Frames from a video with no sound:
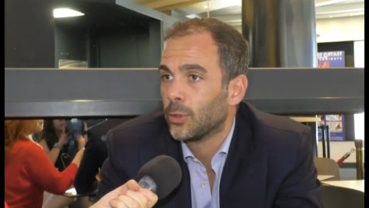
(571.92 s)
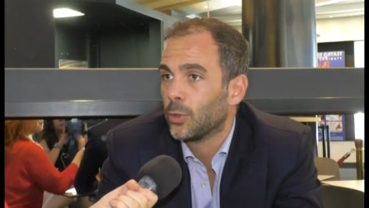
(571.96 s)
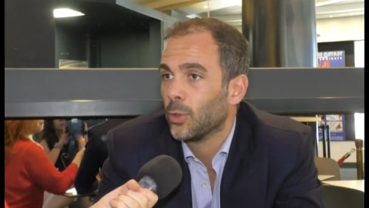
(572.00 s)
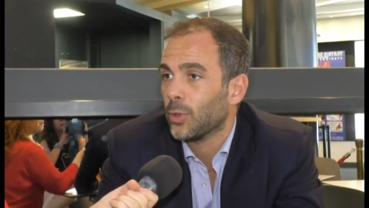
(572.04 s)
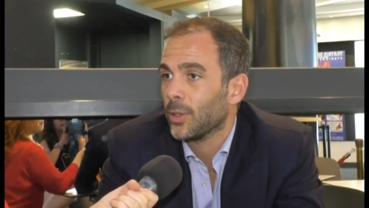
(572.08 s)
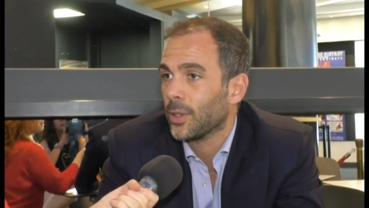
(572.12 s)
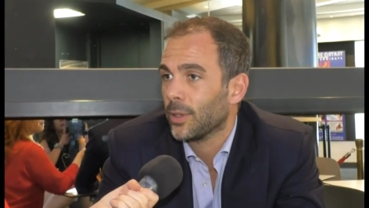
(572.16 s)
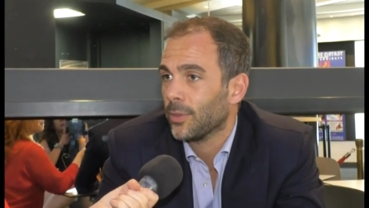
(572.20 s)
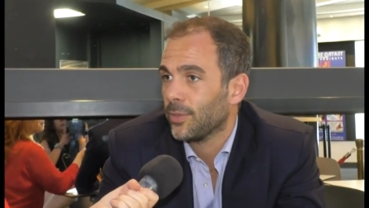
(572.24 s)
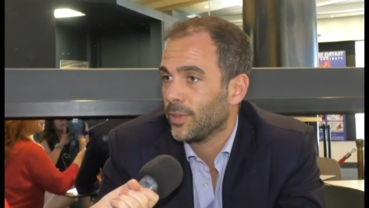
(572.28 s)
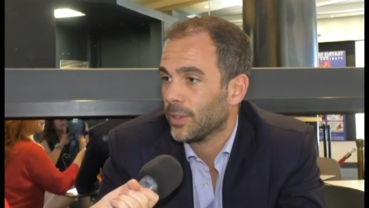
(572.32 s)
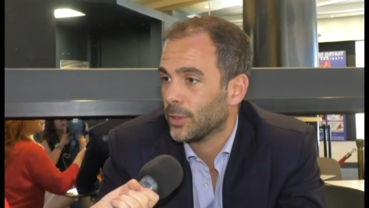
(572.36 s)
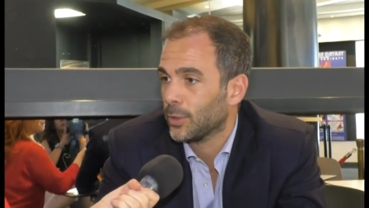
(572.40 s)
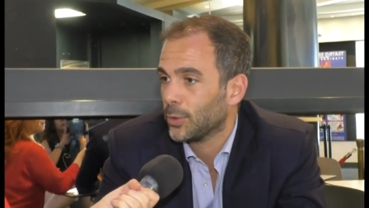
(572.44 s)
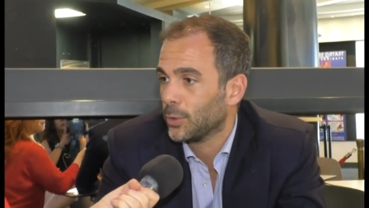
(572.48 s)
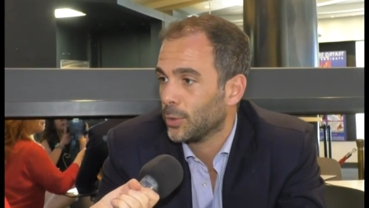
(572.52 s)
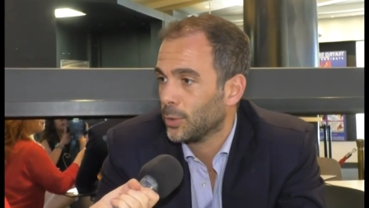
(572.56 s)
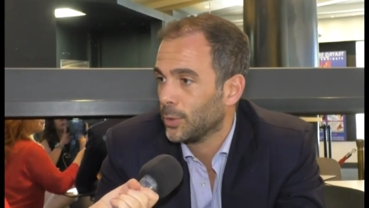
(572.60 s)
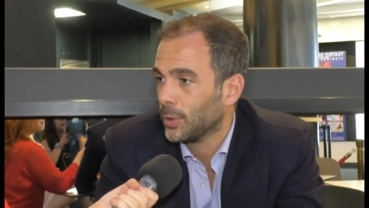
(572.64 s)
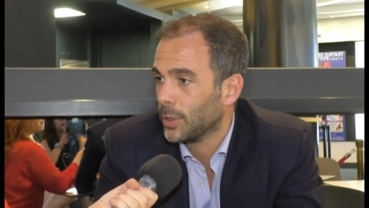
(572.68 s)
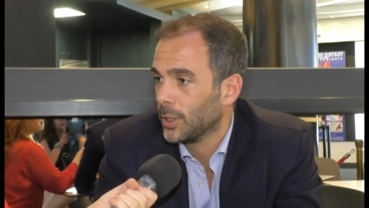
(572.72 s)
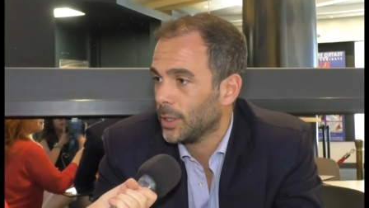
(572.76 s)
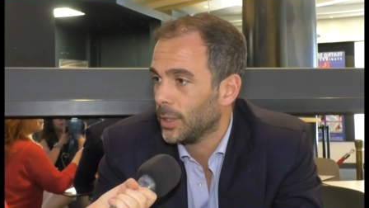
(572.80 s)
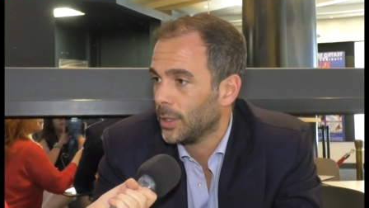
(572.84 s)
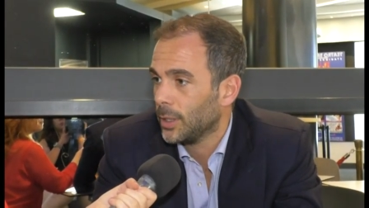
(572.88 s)

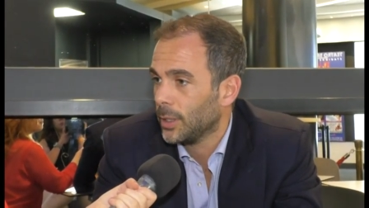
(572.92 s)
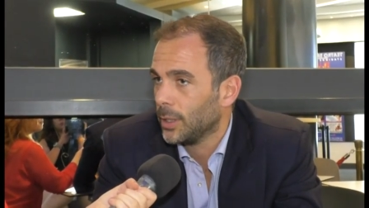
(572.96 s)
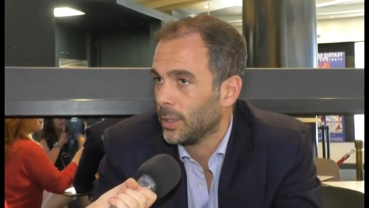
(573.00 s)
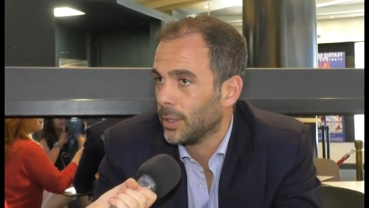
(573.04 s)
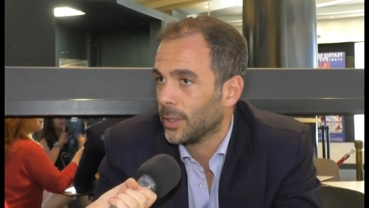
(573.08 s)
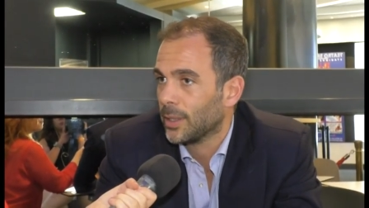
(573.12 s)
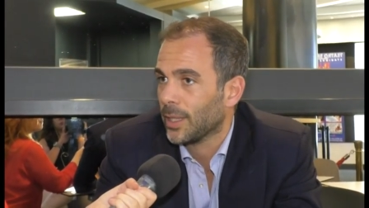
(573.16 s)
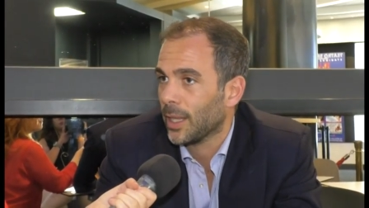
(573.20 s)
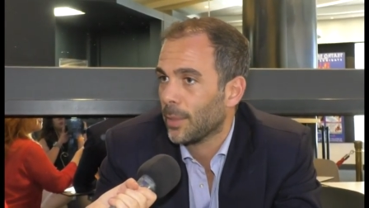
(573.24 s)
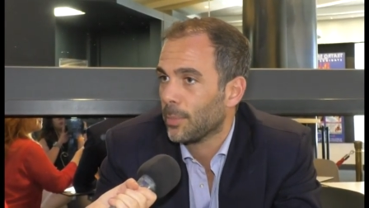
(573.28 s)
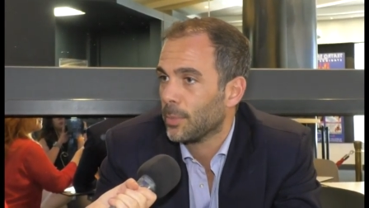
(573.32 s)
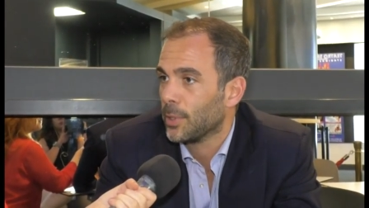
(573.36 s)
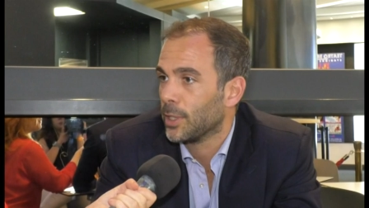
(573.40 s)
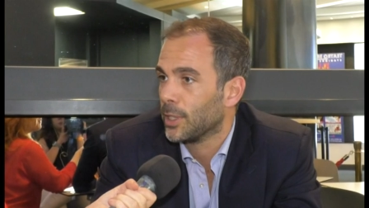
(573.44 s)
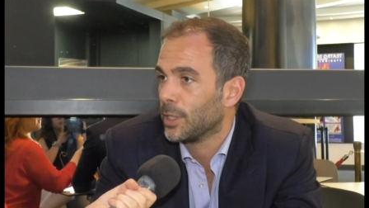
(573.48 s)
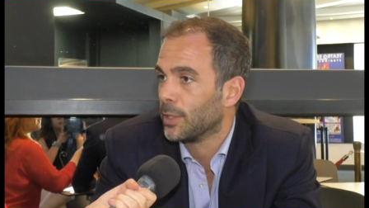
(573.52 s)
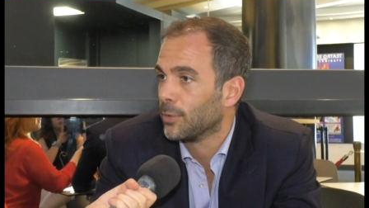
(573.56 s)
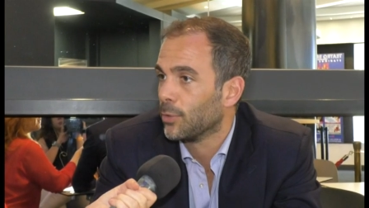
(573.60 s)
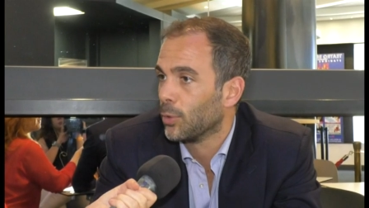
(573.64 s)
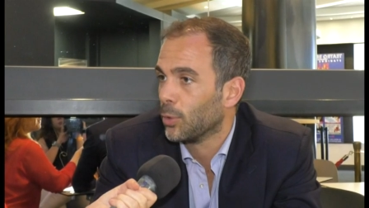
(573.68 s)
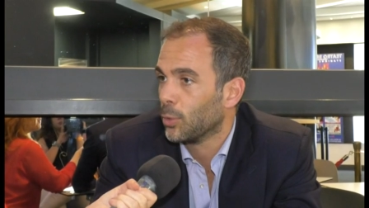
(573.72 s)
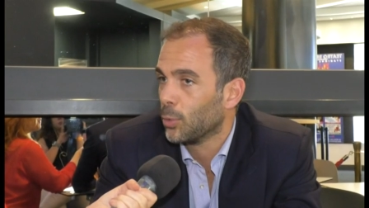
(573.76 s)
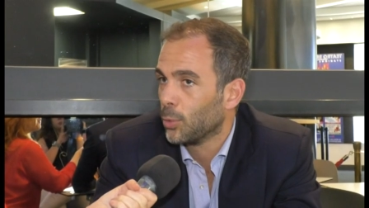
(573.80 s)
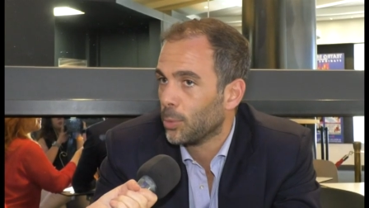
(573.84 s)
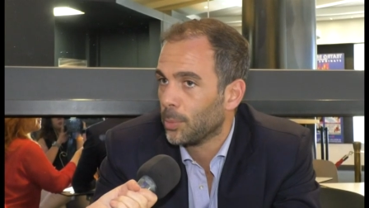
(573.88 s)
torrefattori in termini
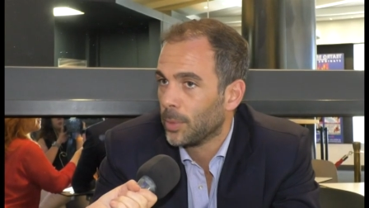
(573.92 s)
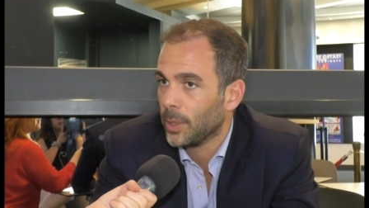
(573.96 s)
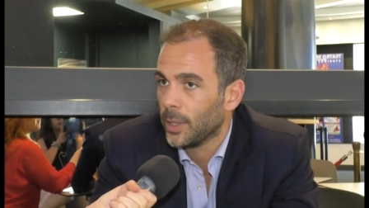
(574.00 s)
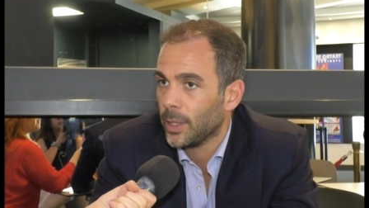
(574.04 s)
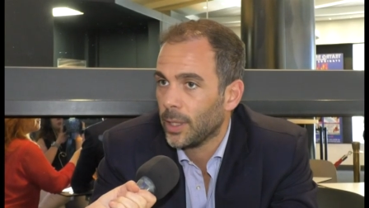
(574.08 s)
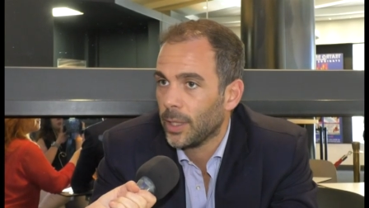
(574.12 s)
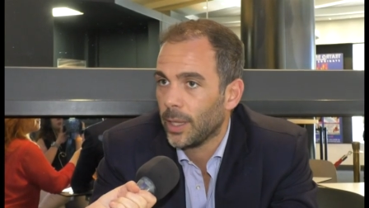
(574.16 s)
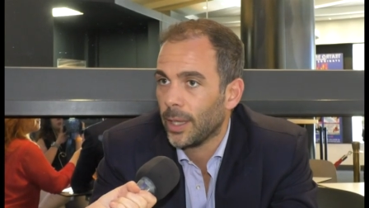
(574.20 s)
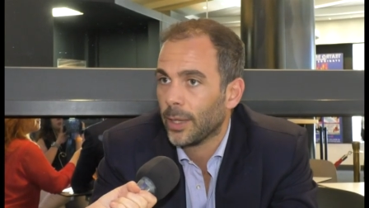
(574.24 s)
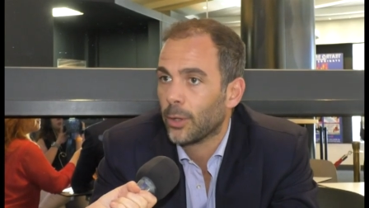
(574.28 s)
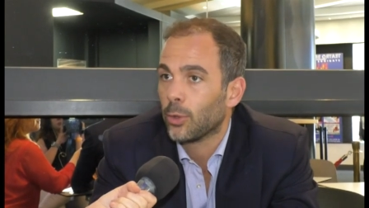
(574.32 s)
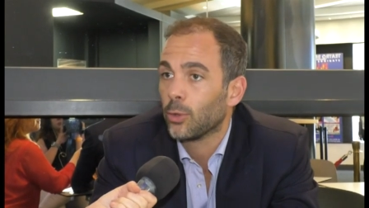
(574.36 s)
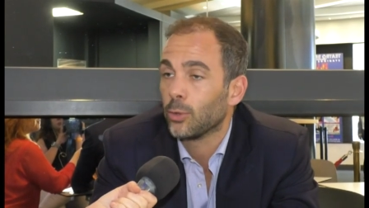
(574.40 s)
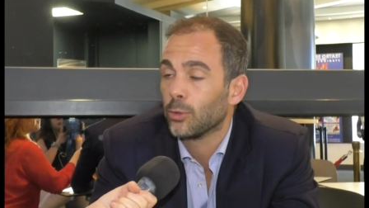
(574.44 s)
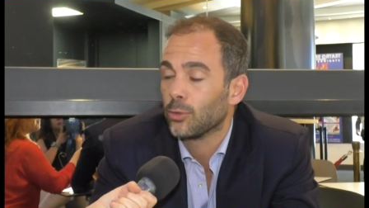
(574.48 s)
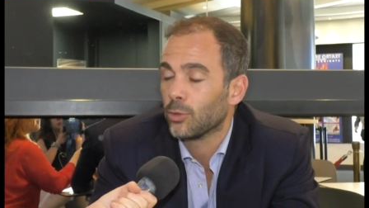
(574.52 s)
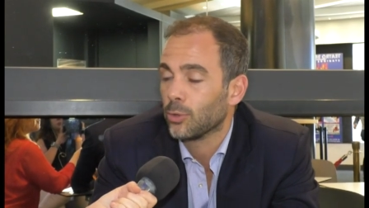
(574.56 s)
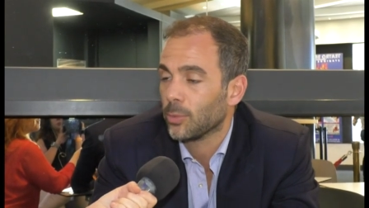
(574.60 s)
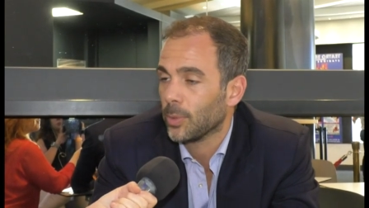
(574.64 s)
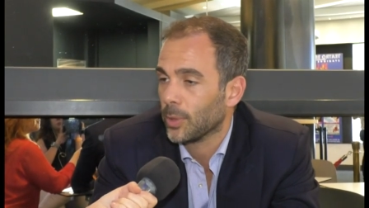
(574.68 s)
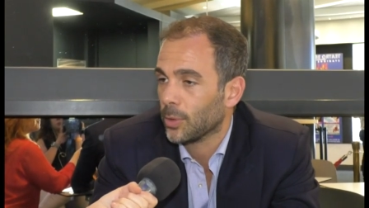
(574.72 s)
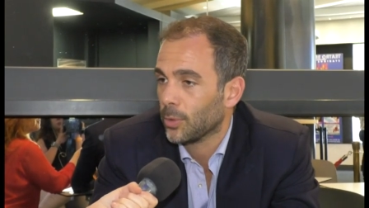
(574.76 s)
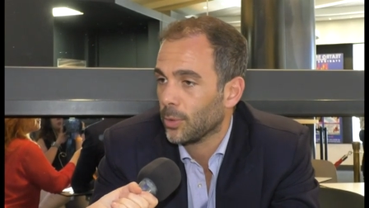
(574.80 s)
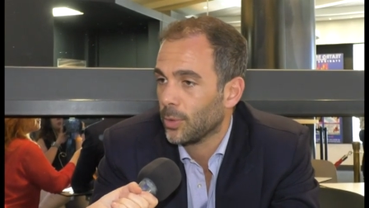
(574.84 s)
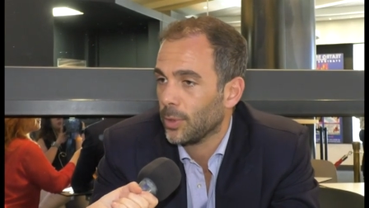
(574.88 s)
di volumi e
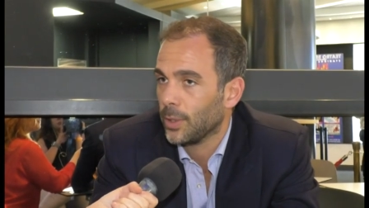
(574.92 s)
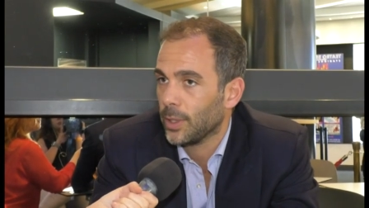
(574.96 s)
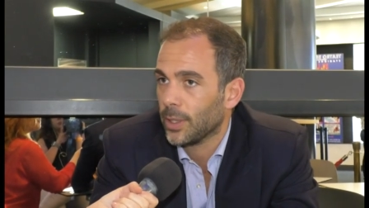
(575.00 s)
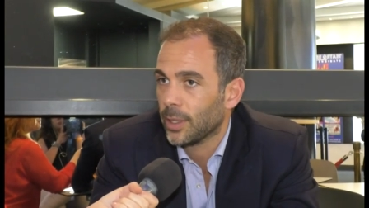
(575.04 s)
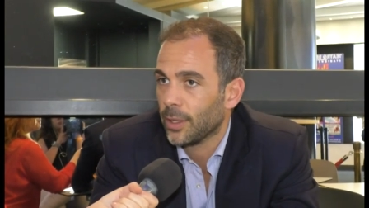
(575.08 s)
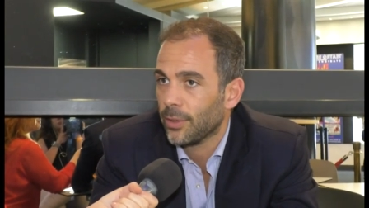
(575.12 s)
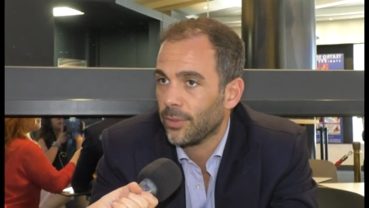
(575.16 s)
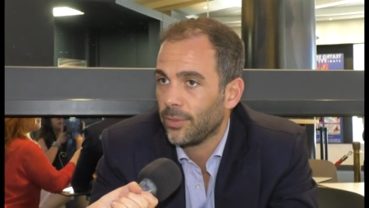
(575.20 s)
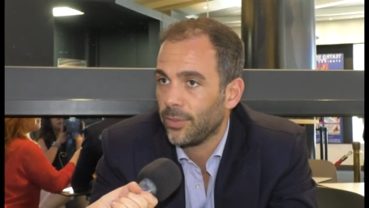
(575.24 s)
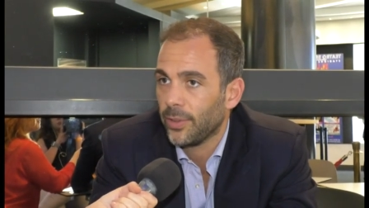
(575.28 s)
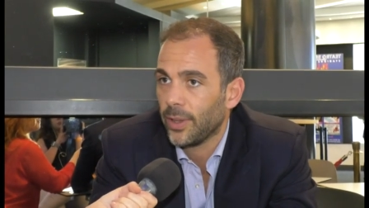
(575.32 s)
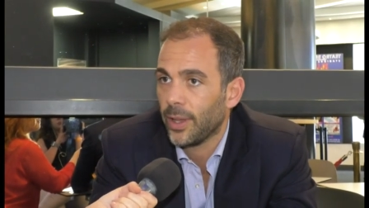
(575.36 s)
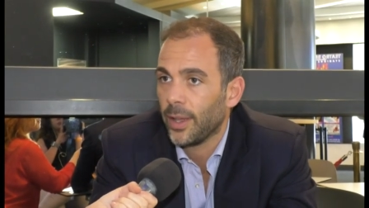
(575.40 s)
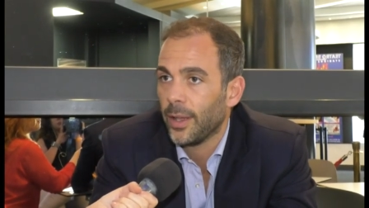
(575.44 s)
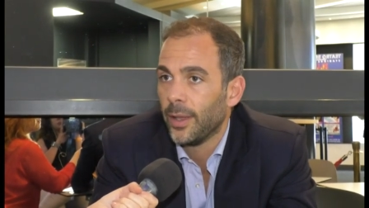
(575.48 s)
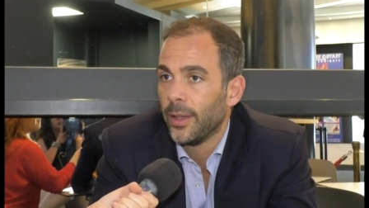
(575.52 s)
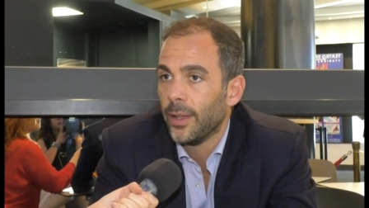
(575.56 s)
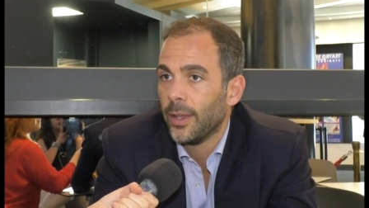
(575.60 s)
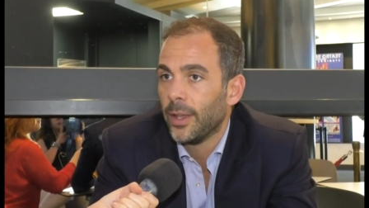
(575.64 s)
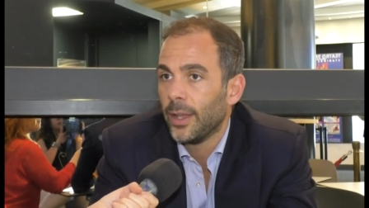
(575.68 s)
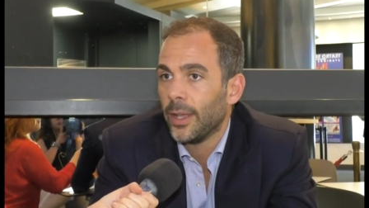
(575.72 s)
consumatori di caffè